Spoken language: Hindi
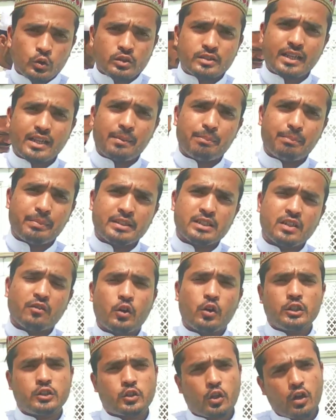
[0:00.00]
उस टाइम पे
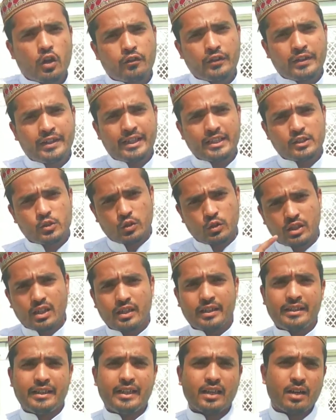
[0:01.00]
जब वॉइस ऑफ इंडिया
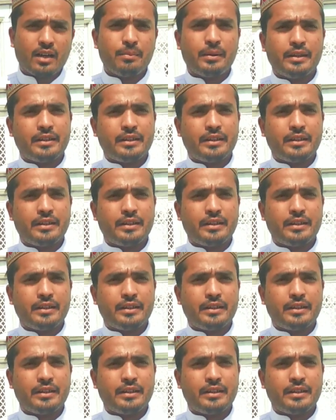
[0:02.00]
जो था इंडिया का